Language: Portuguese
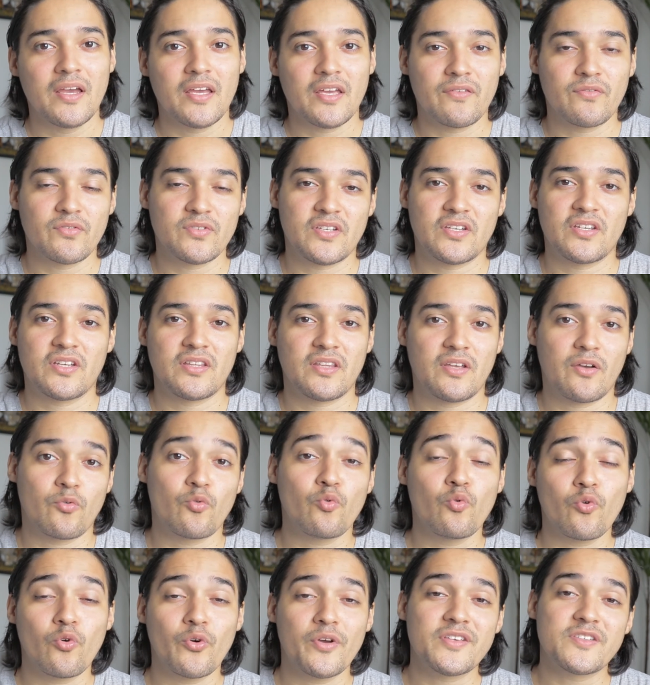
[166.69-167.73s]
que você já tenha
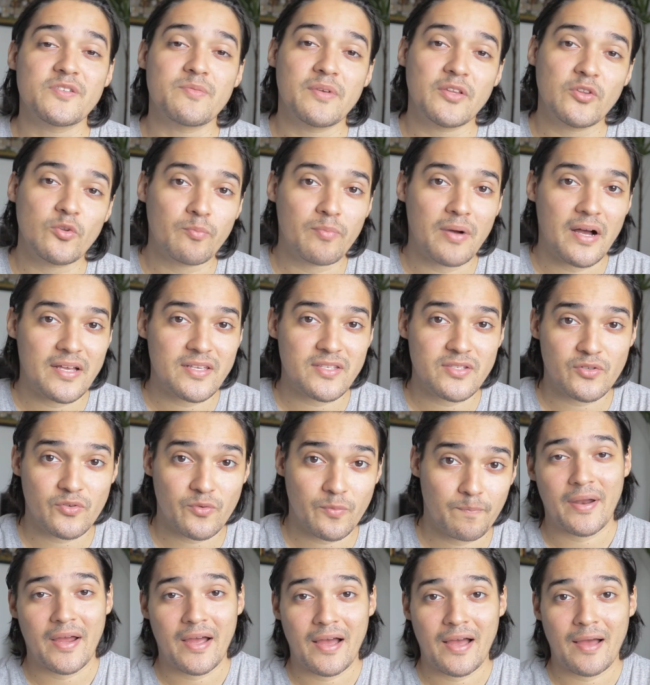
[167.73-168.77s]
algum conhecimento
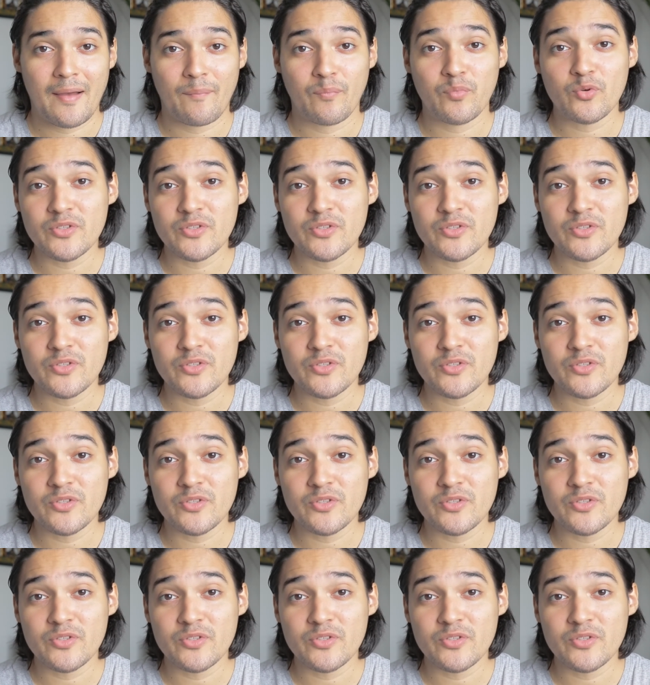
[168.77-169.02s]
básico para